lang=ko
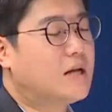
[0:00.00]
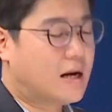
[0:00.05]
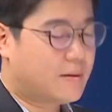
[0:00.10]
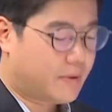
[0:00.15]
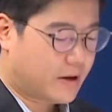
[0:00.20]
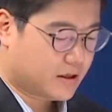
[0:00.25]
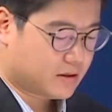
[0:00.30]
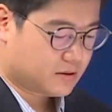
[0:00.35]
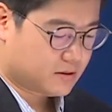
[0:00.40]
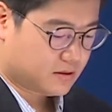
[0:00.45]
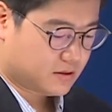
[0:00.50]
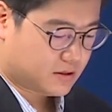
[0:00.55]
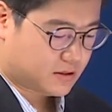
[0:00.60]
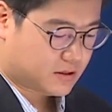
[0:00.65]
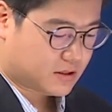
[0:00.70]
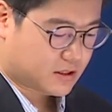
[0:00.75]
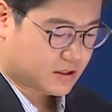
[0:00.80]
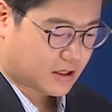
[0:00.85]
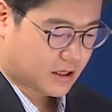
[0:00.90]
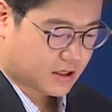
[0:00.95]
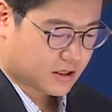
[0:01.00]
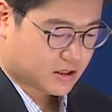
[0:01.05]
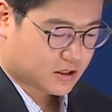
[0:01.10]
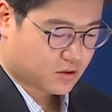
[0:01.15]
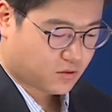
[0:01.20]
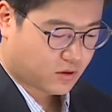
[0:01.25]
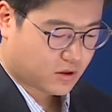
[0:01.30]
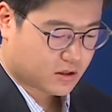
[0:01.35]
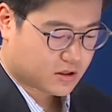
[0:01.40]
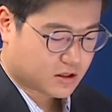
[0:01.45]
다만 지난해
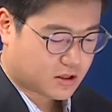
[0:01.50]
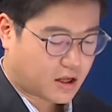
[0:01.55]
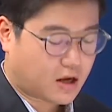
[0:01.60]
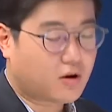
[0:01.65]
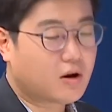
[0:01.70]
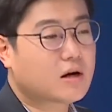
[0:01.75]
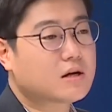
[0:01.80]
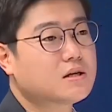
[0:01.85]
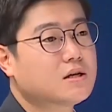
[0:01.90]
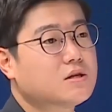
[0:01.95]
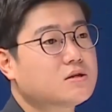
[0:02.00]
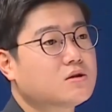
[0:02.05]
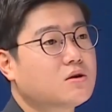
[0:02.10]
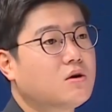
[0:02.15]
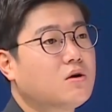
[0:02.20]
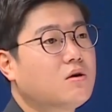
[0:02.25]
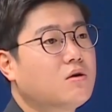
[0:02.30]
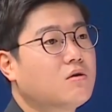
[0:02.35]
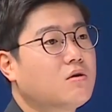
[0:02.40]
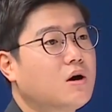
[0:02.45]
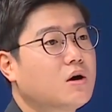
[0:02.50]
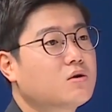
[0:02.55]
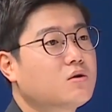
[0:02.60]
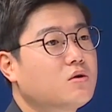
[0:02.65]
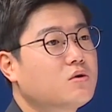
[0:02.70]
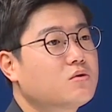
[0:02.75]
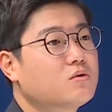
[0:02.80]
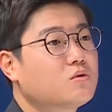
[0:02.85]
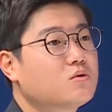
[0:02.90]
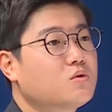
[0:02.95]
10월에 이제 대광위에서
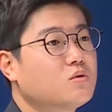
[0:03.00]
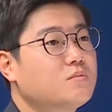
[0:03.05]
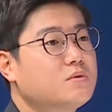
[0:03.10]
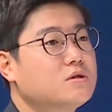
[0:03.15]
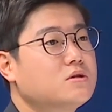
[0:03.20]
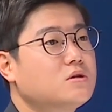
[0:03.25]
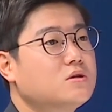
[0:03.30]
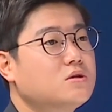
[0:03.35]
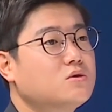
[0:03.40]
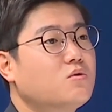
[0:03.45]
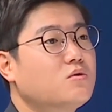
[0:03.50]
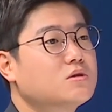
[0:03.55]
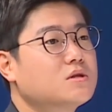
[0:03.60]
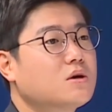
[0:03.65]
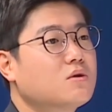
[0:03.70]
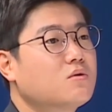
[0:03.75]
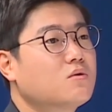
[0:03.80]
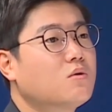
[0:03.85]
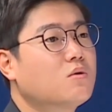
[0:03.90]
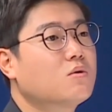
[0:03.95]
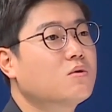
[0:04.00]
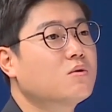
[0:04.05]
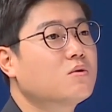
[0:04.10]
광역교통 비전 2030